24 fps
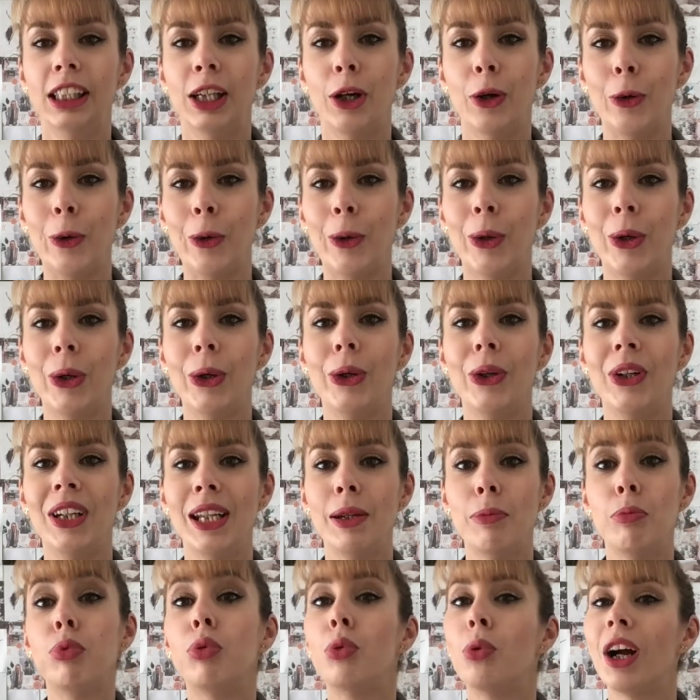Euh,
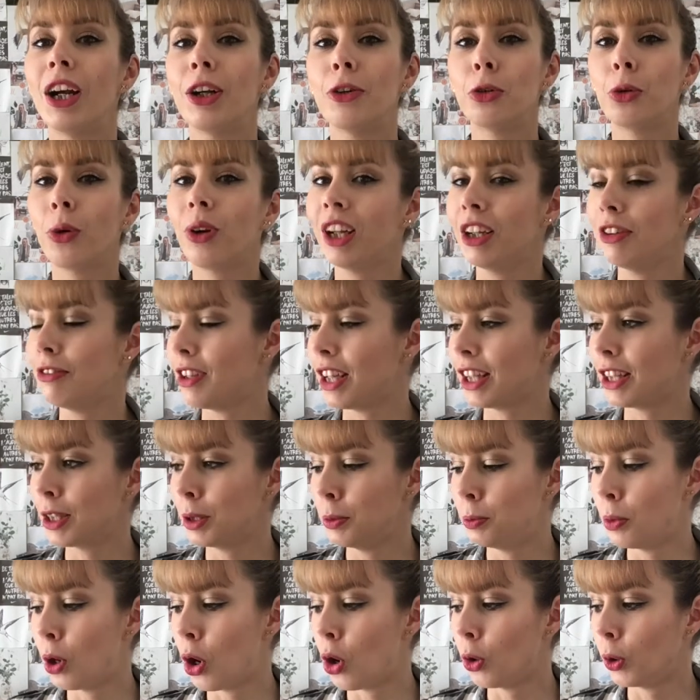les poils sur les
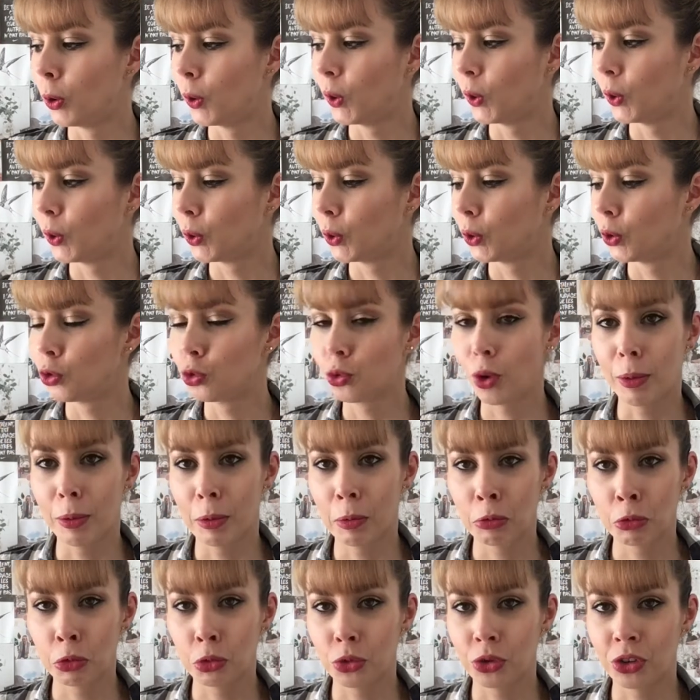vêtements, euh,
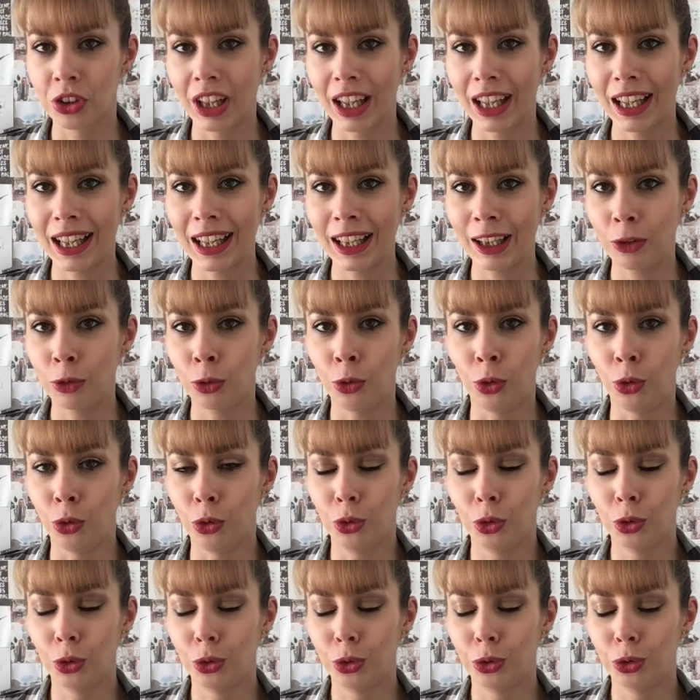toi-même tu sais, on
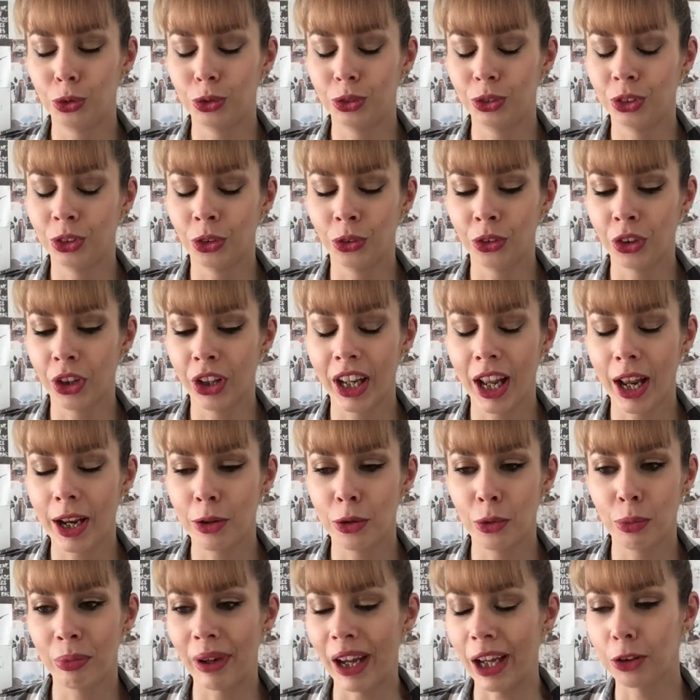euh, en a
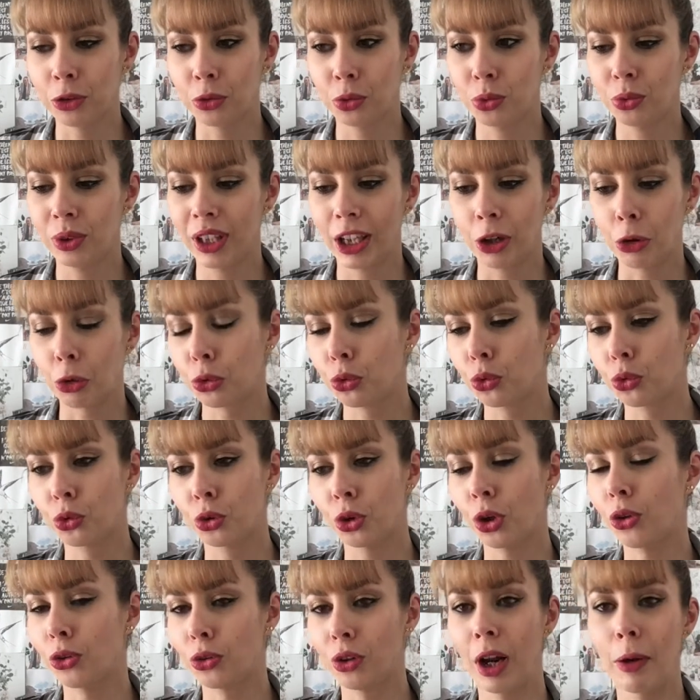de partout et quand on
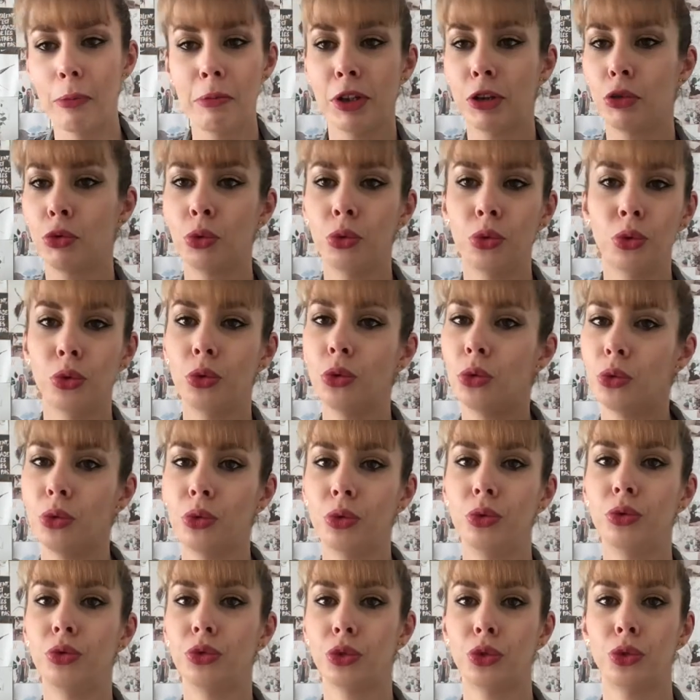sort de la maison,
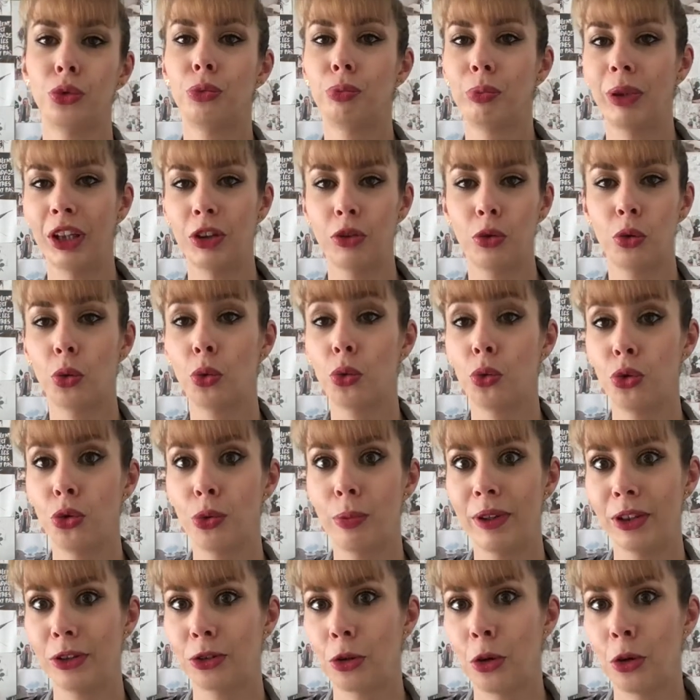on se passe le rouleau parce